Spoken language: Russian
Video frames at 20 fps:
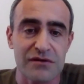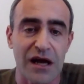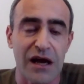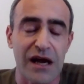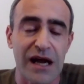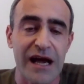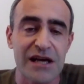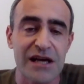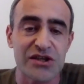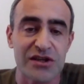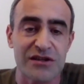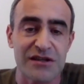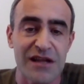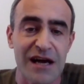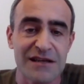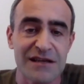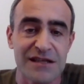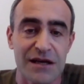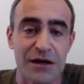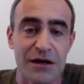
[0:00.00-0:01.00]
Такая же
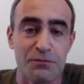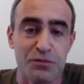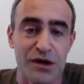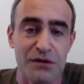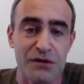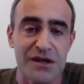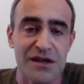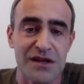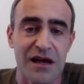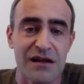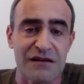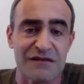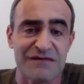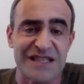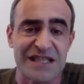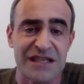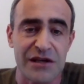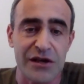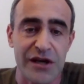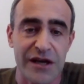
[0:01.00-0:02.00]
тактика применялась
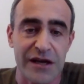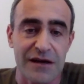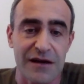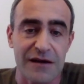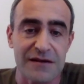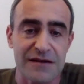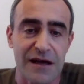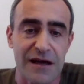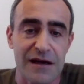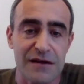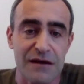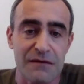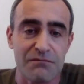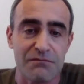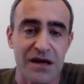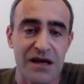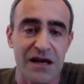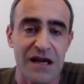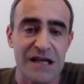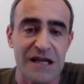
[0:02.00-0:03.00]
в Сирии, когда они
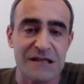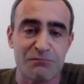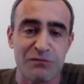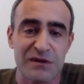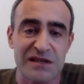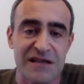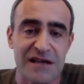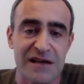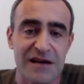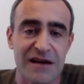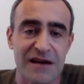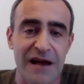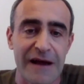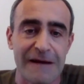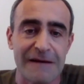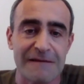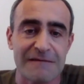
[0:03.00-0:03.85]
боялись ПЗРК,